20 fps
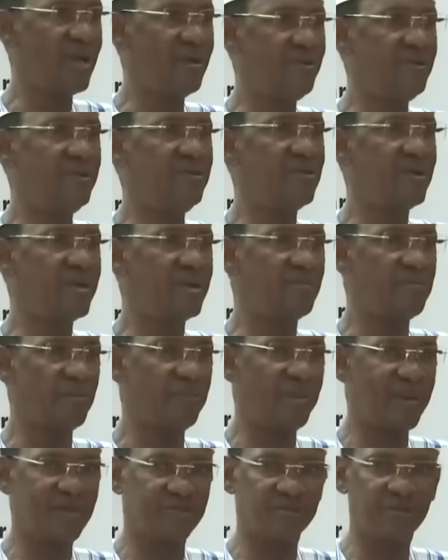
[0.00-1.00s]
y a l'Union des
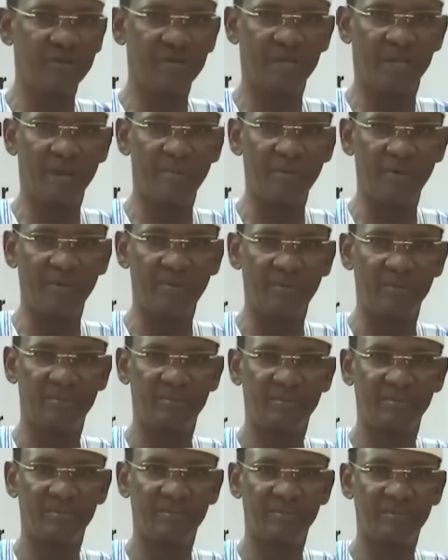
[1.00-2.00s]
populations du Cameroun.
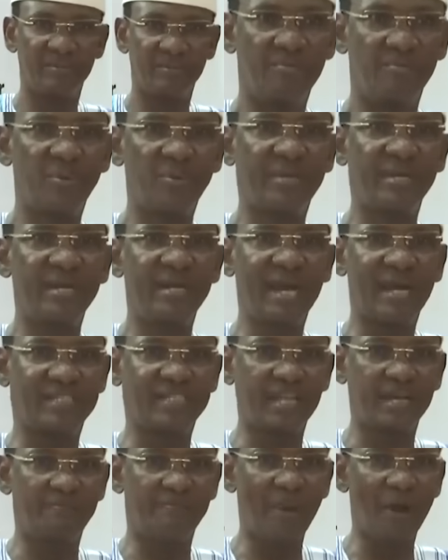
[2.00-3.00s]
Pour qu'ils
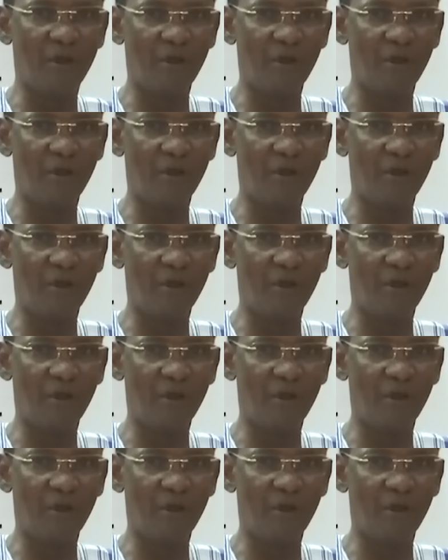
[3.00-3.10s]
n'accèdent